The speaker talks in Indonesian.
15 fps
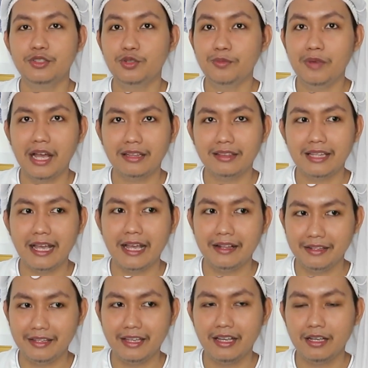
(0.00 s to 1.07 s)

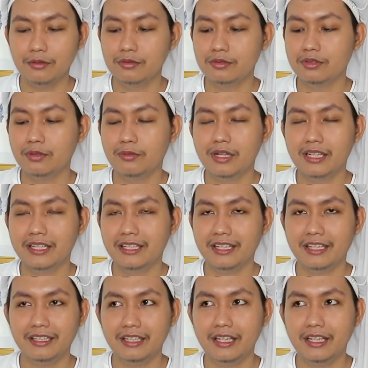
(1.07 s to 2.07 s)
jumatan ya untuk wangi yang